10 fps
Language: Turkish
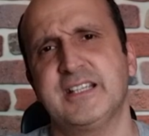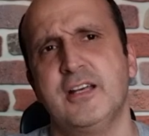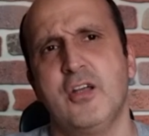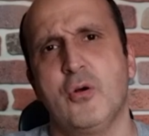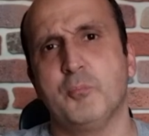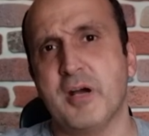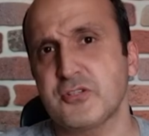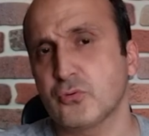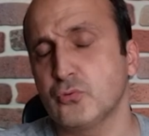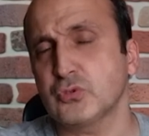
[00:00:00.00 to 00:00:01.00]
da
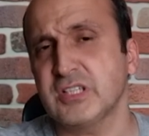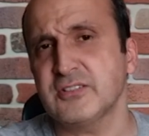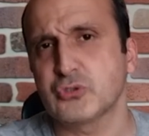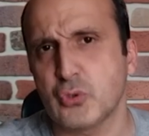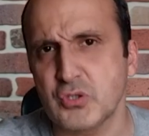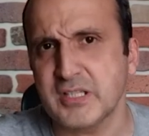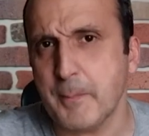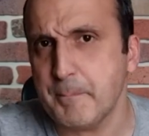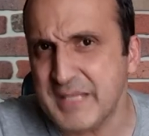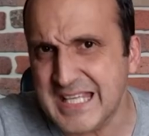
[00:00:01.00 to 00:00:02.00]
başvurduktan
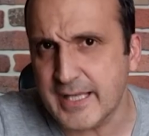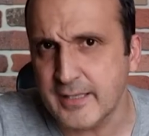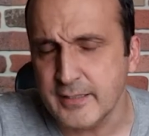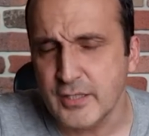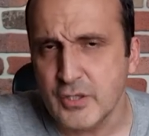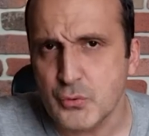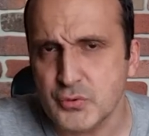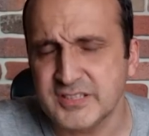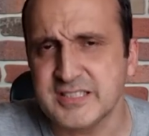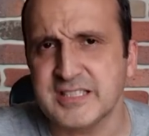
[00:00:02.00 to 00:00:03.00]
sonra bile
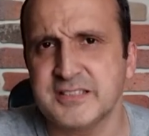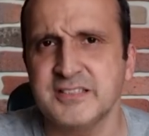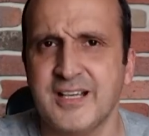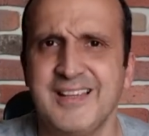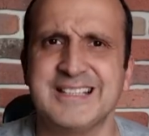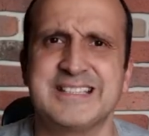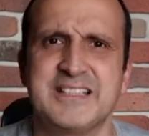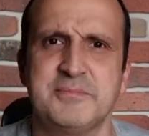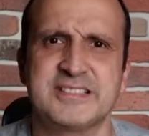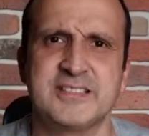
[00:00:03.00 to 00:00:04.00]
üreticilerin ayak
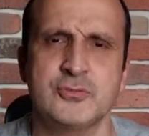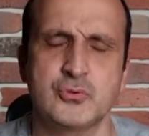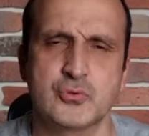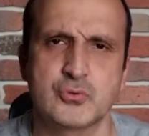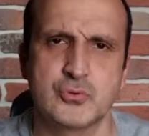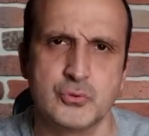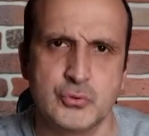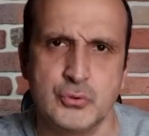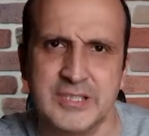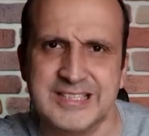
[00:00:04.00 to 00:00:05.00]
diremesini
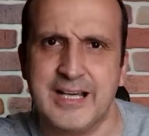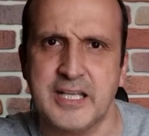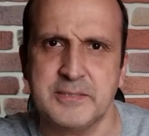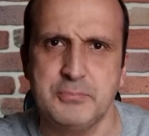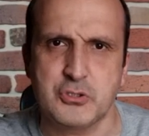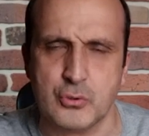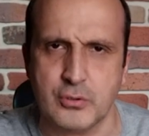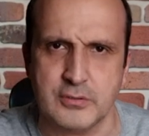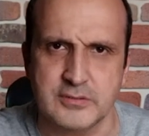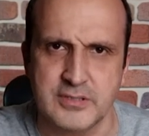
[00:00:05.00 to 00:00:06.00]
sürdüğüne dair
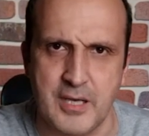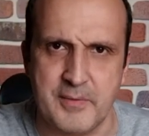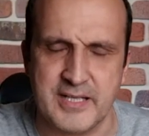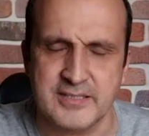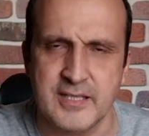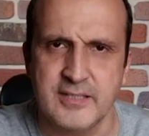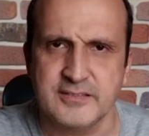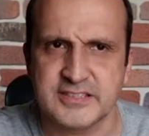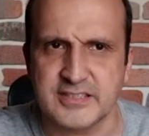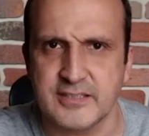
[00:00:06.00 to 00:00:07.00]
birçok haber,
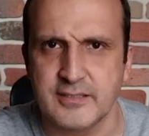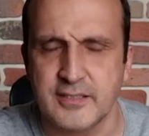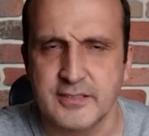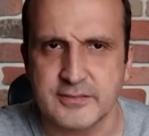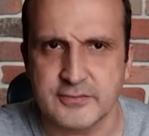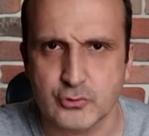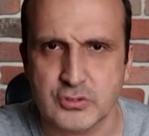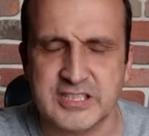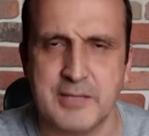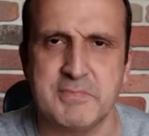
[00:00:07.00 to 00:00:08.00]
işte e,
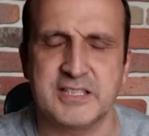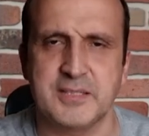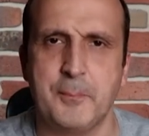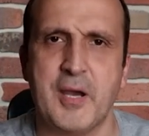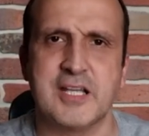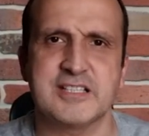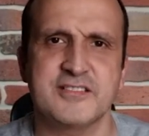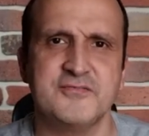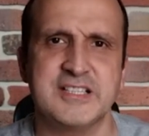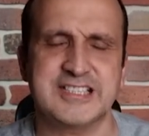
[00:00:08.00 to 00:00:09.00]
sosyal medyada
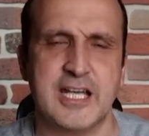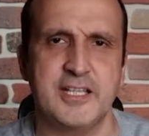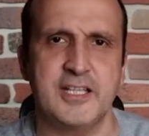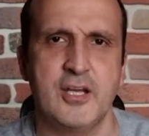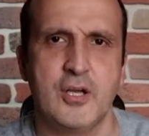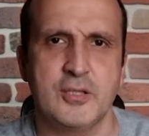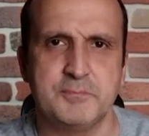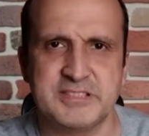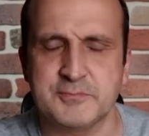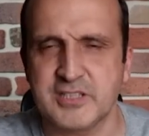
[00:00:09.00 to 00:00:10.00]
paylaşım vesaire
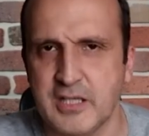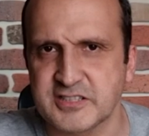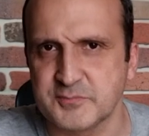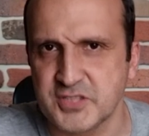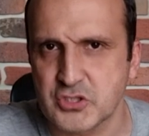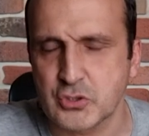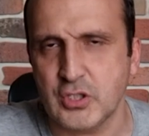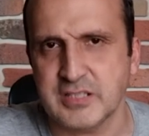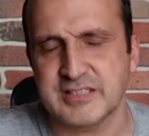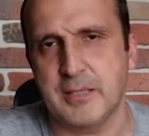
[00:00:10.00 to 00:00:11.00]
bizim karşımıza çıkıyor.
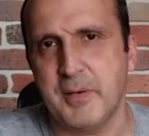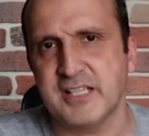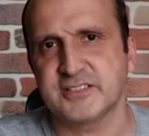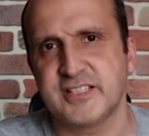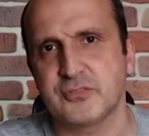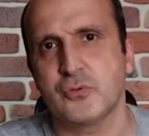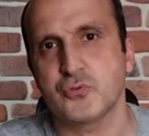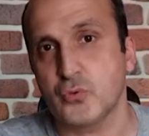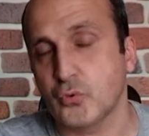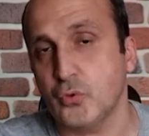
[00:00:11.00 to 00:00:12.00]
Hatta bazı
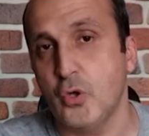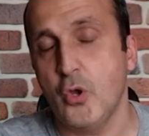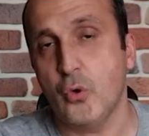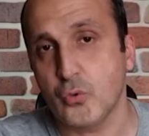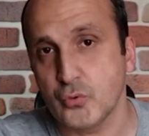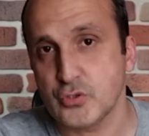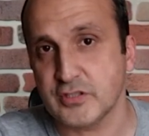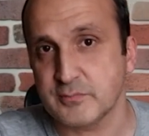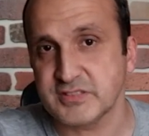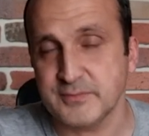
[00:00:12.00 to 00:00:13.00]
teknoloji oku,
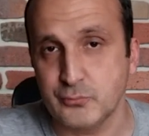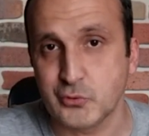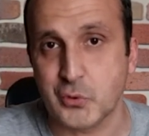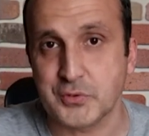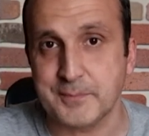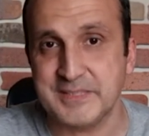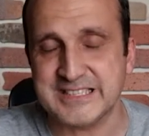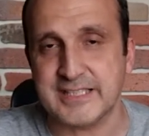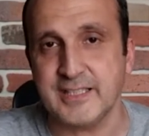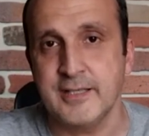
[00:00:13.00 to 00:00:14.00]
okuyucularımız da bu konuda
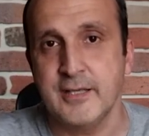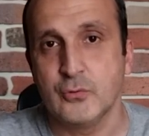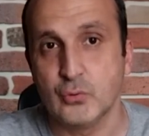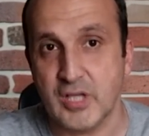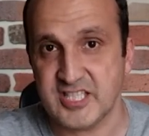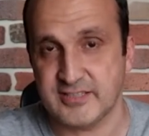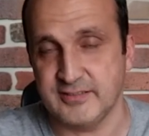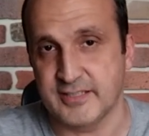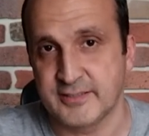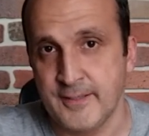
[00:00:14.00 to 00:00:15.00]
bizlere
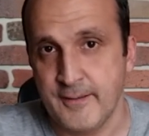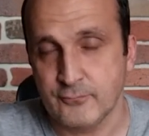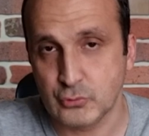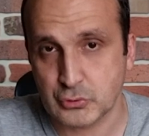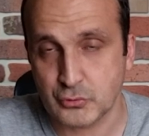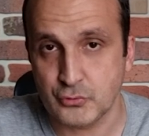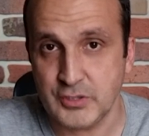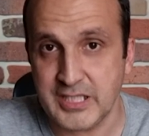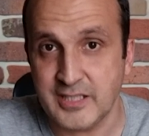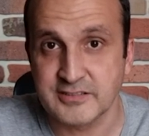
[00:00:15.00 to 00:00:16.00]
ulaştılar bu sorunu
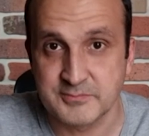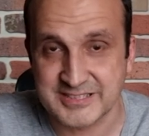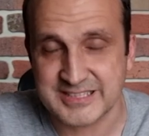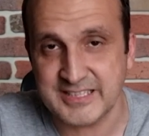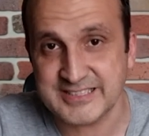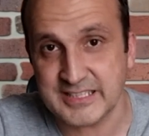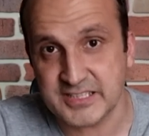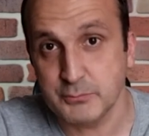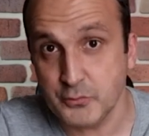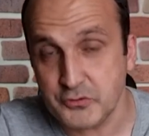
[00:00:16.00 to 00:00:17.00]
ele alır mısınız diye
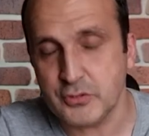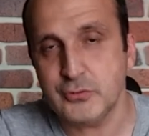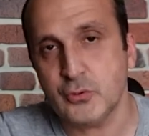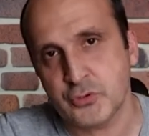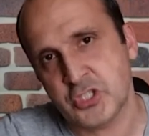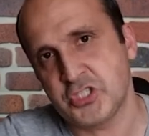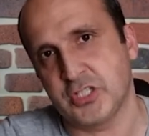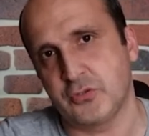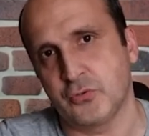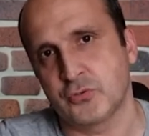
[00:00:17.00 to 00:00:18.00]
zaten bu videoyu da onun için
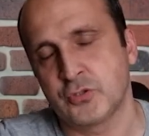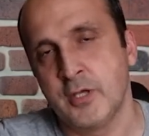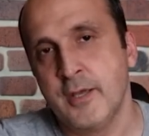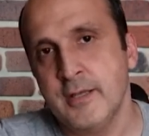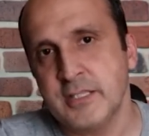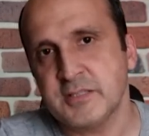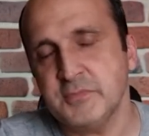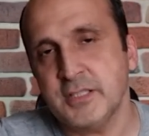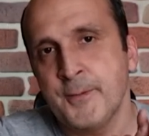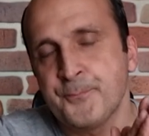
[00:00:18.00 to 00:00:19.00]
çekiyoruz.
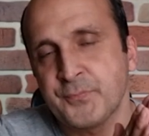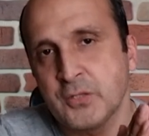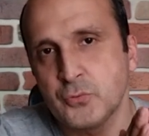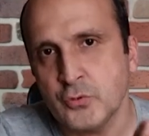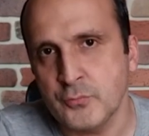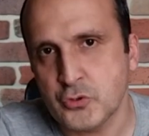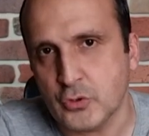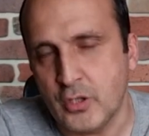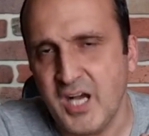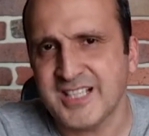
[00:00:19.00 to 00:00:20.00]
Şimdi durum
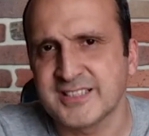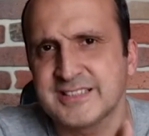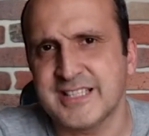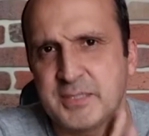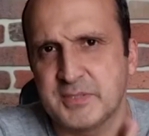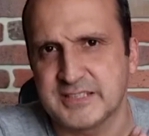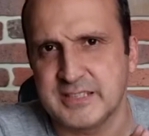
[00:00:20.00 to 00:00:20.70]
şu, hakkınızı aramanız